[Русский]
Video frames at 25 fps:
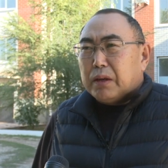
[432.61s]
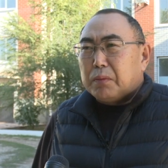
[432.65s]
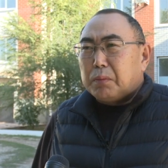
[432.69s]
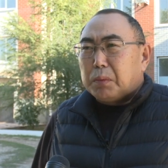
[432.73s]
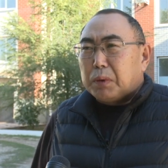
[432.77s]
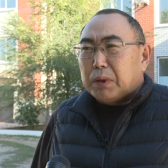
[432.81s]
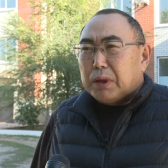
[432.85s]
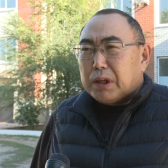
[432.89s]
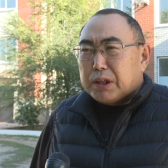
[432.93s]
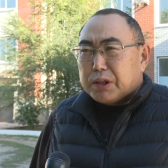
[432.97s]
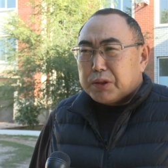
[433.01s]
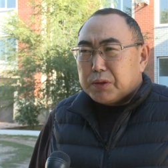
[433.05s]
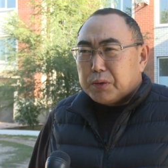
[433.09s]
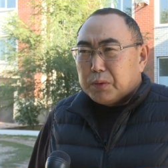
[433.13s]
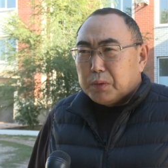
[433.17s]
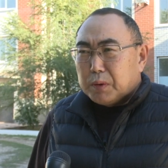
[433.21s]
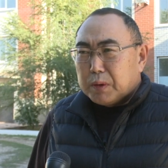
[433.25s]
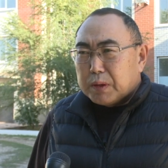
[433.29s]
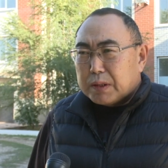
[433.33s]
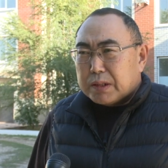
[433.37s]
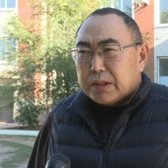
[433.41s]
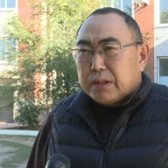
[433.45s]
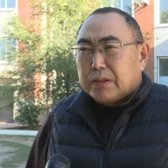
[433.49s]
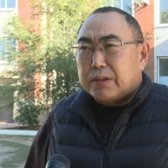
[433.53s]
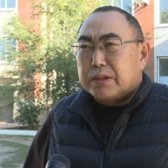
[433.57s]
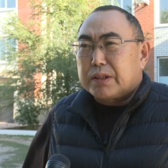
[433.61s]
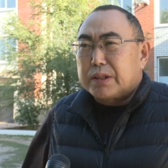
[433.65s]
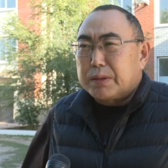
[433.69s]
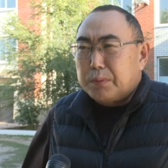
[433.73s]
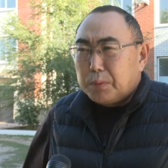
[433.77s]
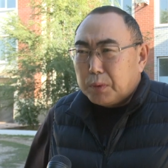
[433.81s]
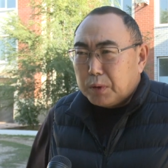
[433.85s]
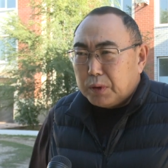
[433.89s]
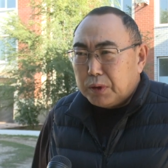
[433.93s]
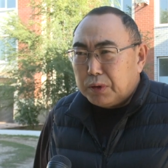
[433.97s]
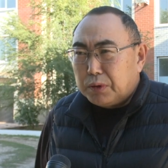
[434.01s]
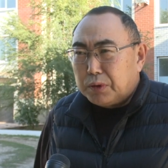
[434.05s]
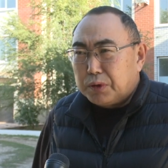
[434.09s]
оплачиваются
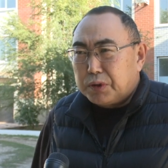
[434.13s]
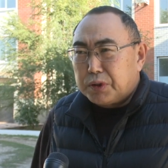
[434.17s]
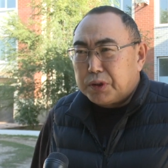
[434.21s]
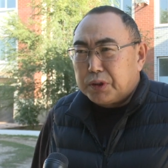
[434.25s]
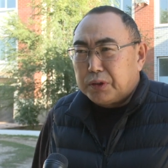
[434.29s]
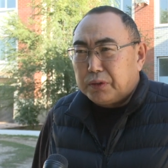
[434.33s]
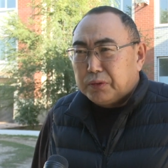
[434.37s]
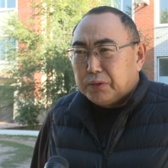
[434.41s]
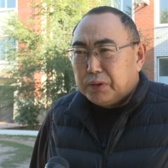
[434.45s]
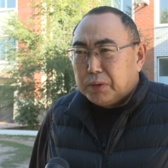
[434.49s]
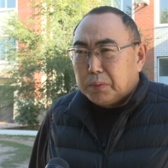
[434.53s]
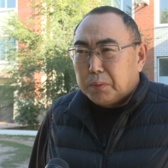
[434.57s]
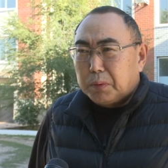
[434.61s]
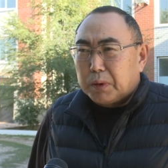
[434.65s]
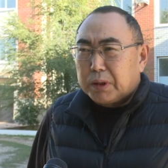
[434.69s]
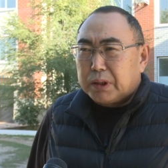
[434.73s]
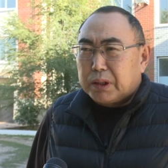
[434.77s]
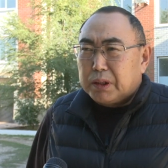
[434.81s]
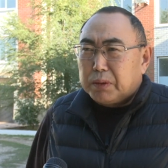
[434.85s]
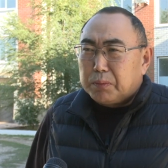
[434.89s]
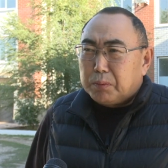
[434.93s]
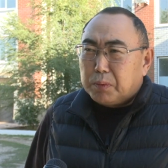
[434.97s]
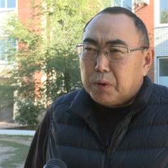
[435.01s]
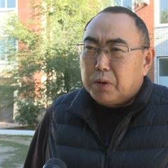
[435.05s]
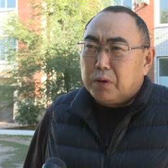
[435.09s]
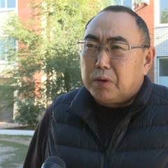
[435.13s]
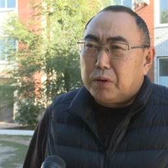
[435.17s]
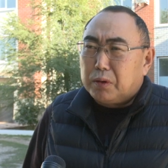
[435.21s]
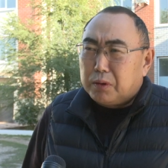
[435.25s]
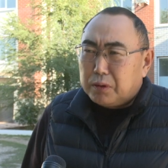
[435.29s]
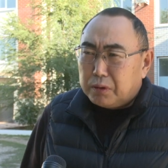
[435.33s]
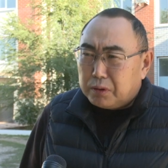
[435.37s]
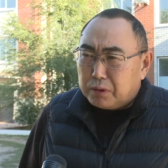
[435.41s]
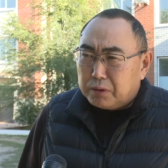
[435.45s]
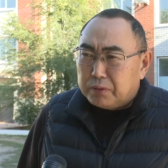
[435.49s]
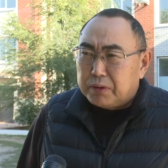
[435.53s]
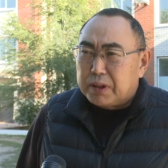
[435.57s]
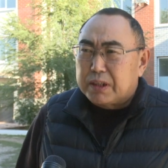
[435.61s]
стимулирующие выплаты
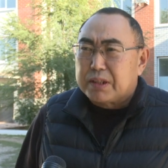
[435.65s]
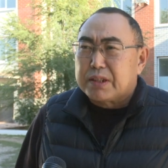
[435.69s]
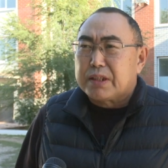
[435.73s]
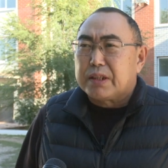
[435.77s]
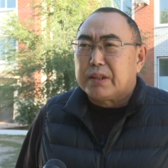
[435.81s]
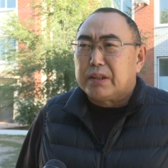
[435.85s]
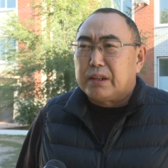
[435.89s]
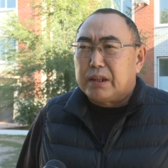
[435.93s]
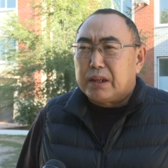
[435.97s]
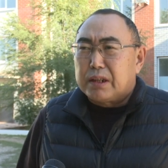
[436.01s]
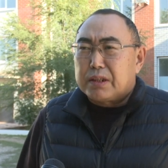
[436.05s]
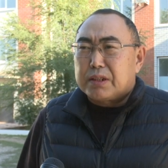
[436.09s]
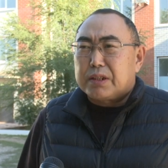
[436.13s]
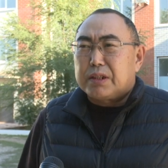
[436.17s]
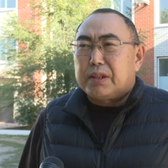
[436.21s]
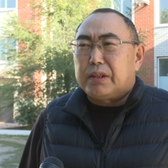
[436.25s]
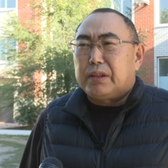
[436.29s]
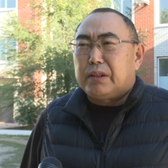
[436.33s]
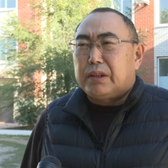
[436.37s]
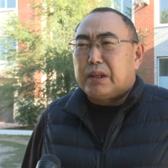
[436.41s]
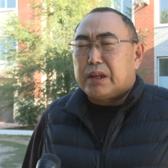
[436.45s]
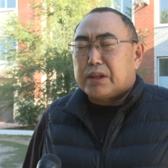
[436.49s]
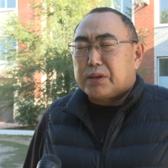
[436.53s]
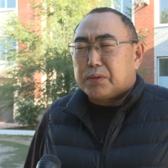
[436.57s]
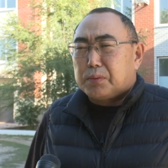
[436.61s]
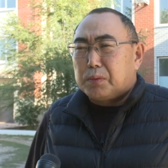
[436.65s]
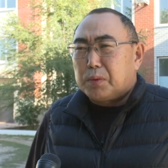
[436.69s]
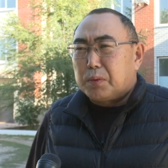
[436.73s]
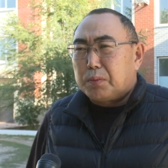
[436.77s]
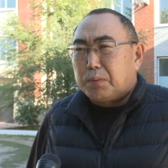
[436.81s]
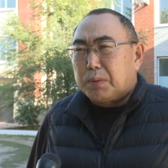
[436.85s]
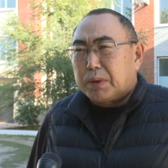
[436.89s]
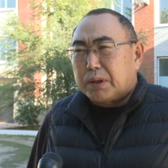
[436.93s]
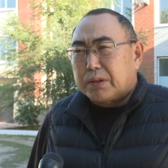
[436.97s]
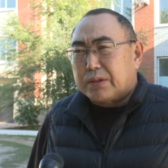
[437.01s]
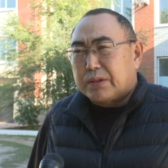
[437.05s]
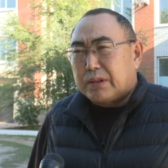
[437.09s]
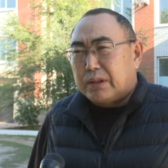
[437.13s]
по вакцинации нашему
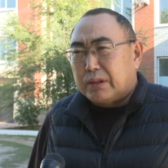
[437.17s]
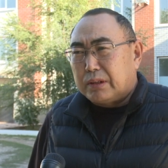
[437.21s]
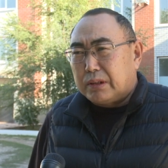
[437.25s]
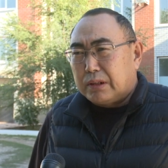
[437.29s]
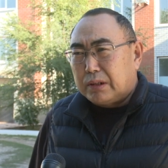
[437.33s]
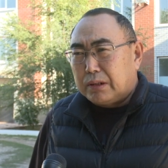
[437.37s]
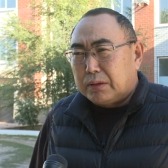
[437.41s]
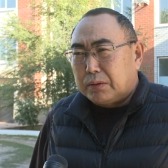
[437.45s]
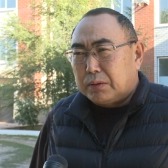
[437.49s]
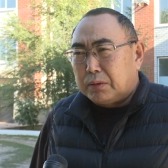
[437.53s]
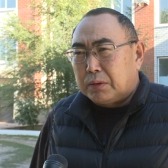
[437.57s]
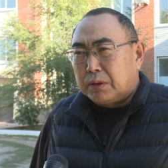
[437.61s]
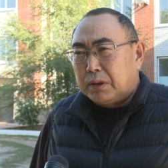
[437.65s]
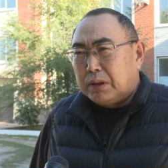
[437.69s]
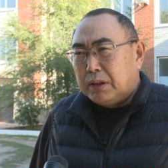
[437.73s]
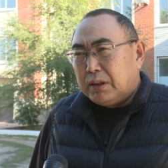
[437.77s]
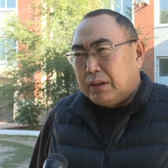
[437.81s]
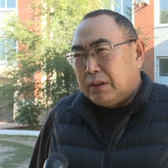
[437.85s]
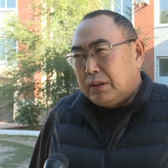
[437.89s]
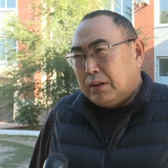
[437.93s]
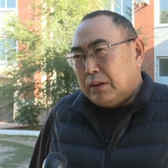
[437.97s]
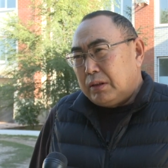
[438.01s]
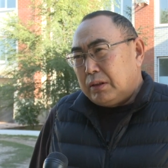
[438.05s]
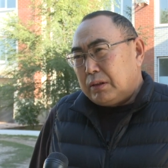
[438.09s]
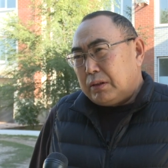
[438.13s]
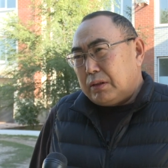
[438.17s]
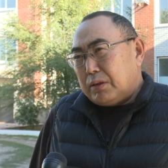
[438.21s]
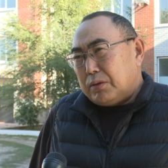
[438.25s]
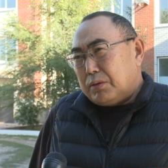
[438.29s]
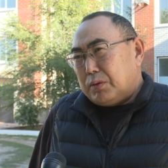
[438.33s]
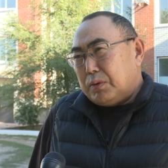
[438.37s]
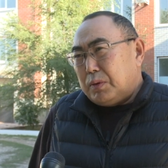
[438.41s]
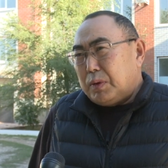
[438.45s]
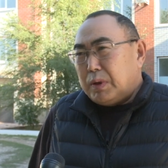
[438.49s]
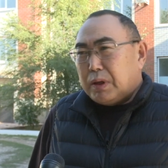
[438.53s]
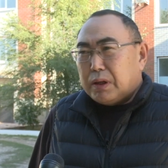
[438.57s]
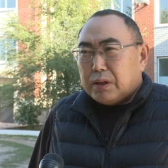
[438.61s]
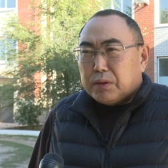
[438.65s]
персоналу. Так
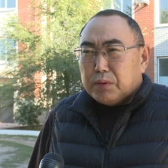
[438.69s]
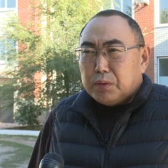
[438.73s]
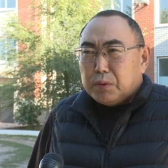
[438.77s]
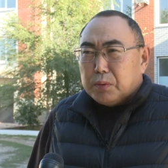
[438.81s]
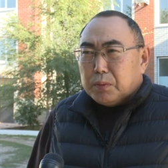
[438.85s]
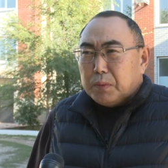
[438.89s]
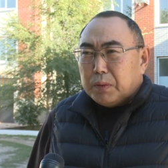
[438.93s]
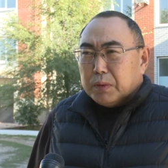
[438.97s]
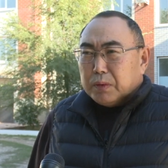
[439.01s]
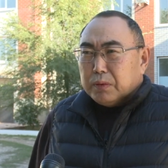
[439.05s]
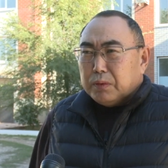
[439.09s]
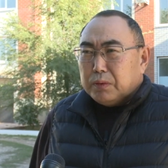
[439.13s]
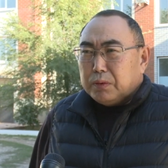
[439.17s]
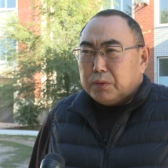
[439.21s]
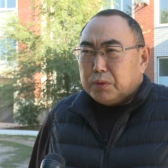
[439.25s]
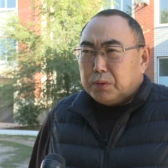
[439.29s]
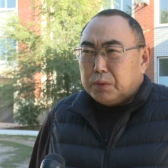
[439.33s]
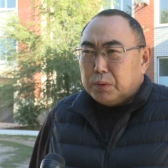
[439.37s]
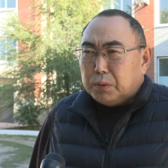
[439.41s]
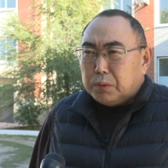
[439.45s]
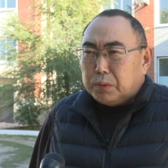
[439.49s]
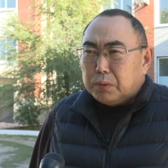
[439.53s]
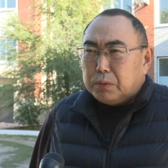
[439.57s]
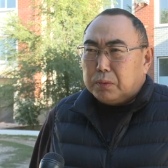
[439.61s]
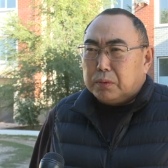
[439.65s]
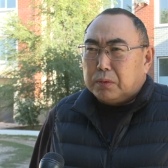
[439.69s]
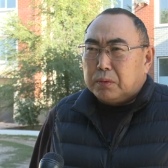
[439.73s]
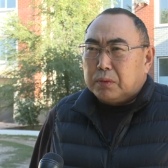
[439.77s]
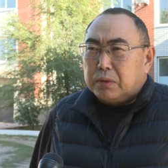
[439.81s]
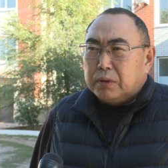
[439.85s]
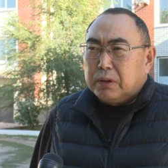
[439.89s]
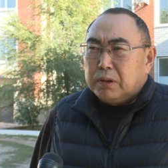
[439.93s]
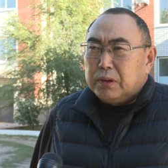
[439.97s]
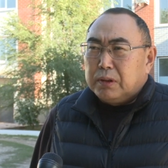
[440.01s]
что я думаю, что